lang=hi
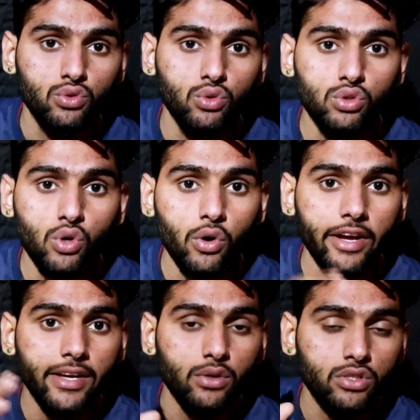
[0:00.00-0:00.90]
शूज हो
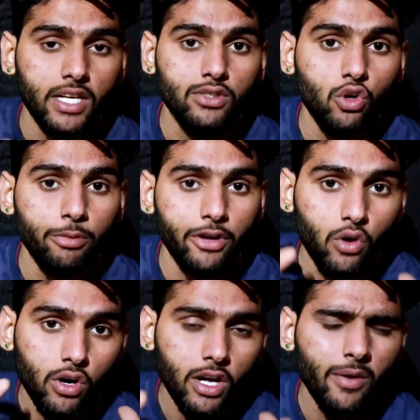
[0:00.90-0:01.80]
गए उसका जो भी
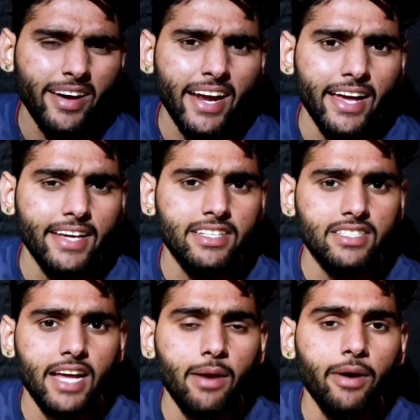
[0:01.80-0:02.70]
गोगल वगैरह हेयर
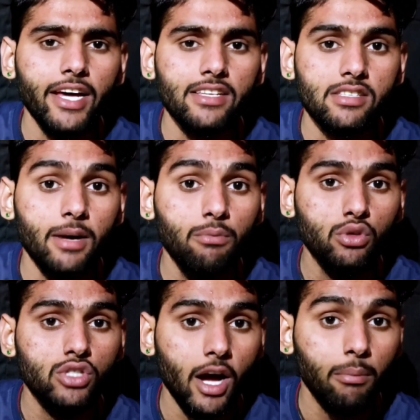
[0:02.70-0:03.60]
स्टाइल वगैरह सब
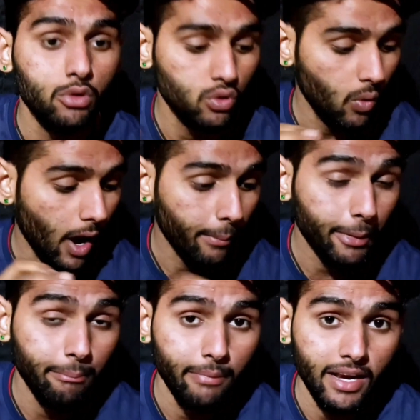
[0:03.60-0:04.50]
कुछ आपको जो वहाँ
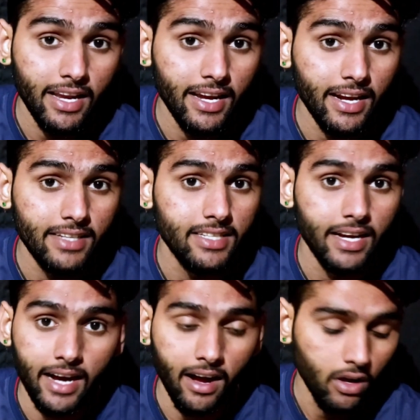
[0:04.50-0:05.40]
पे मिलने लग
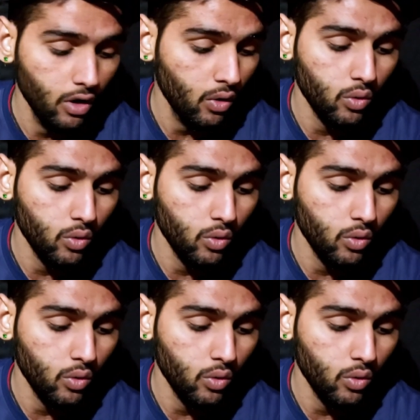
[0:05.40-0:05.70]
जाएगा